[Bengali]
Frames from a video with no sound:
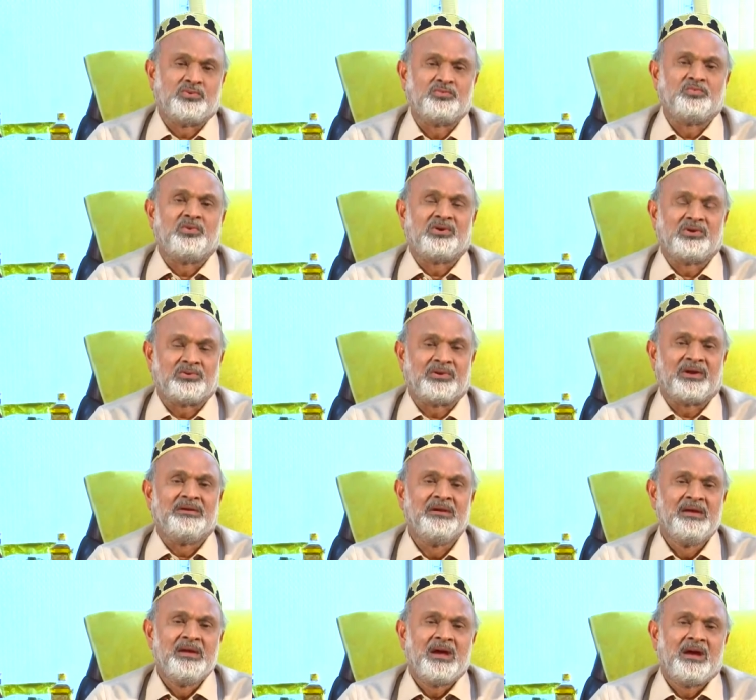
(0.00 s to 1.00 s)
বোন মনে করেন
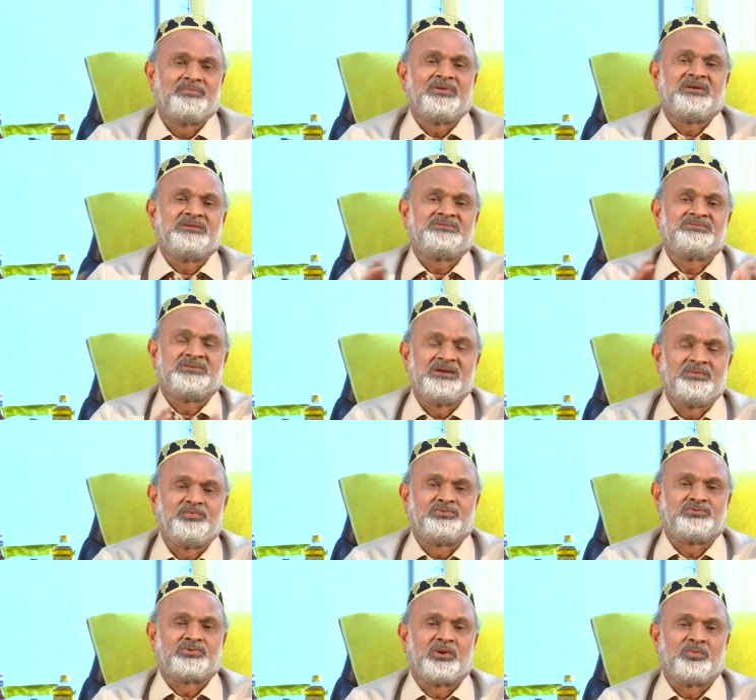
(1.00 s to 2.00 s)
আপনার স্ত্রী
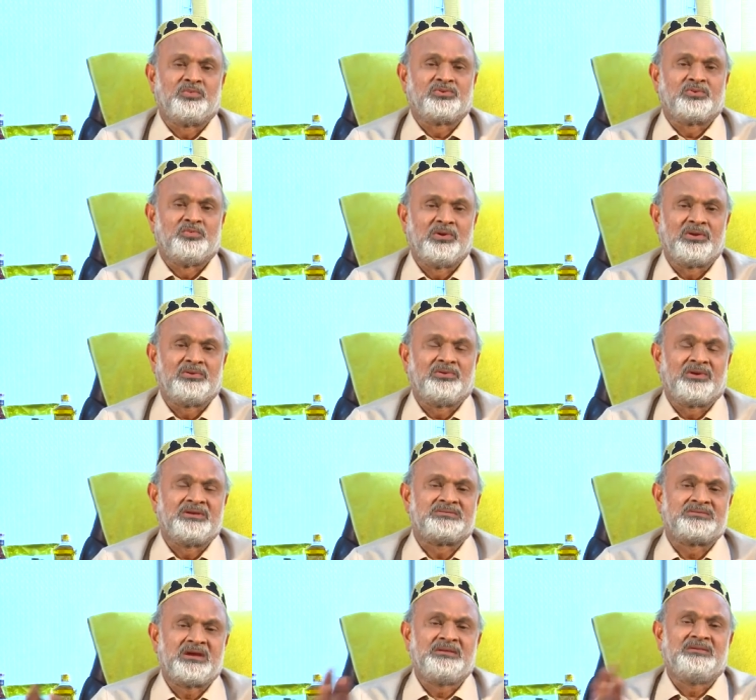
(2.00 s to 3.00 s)
পুত্রের মতো মনে করেন
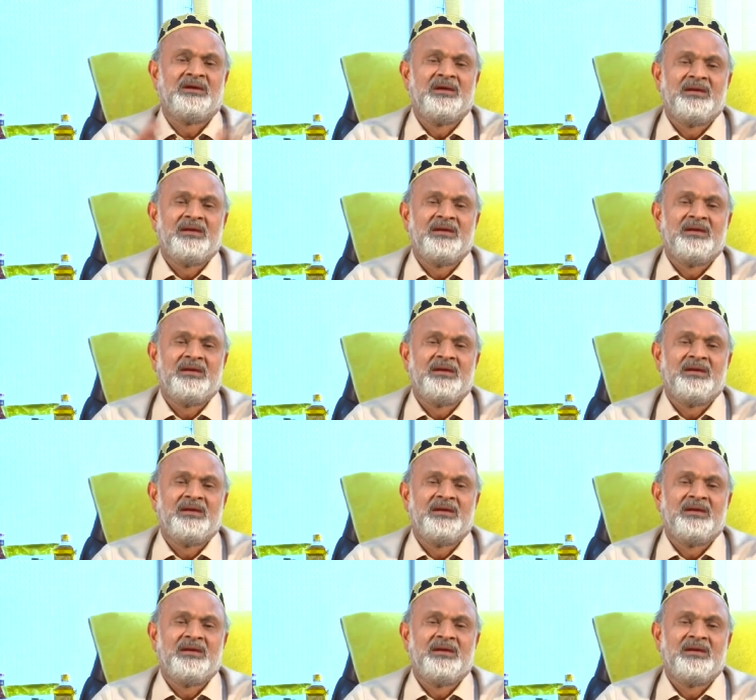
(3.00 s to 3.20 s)
সেই